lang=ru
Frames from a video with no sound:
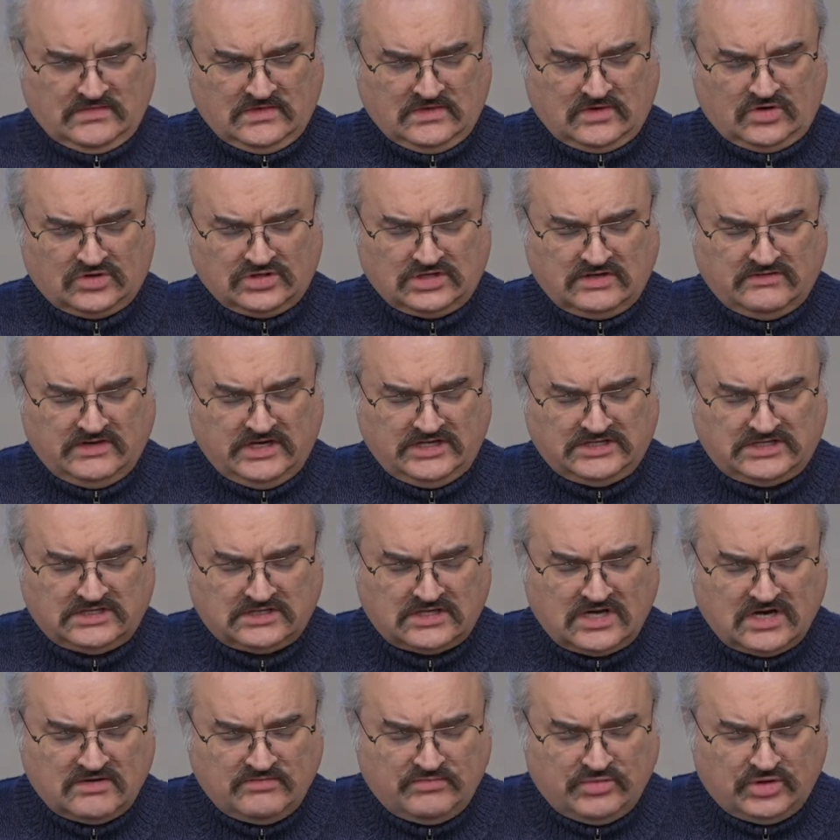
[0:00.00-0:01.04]
Он говорит,
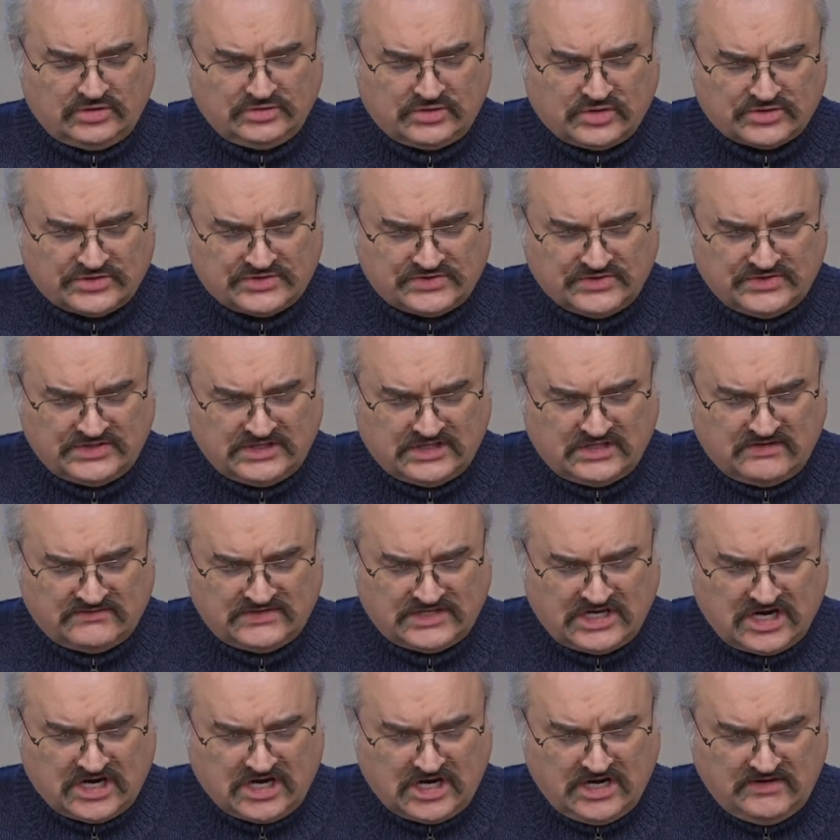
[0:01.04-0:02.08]
«Итак, бодрствуйте на
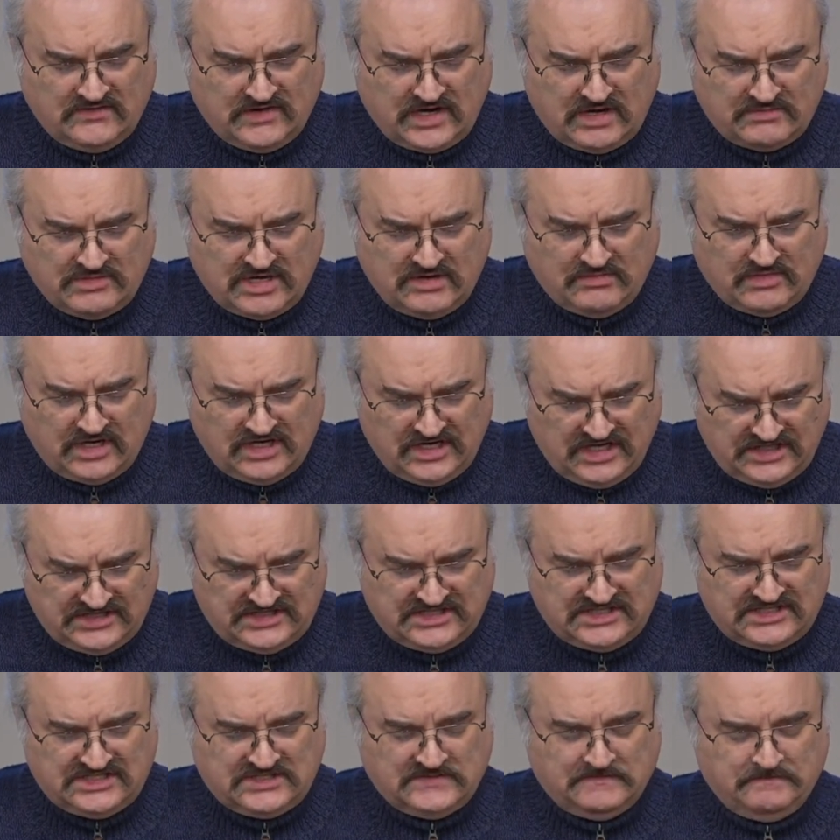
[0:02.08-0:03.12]
всякое время и
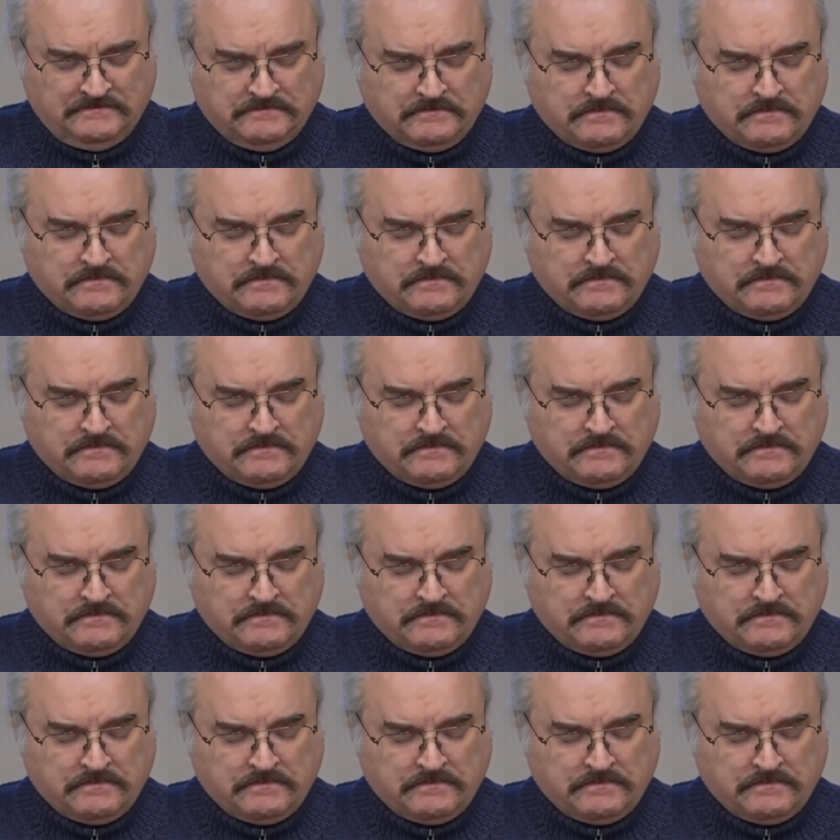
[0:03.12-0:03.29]
молитесь,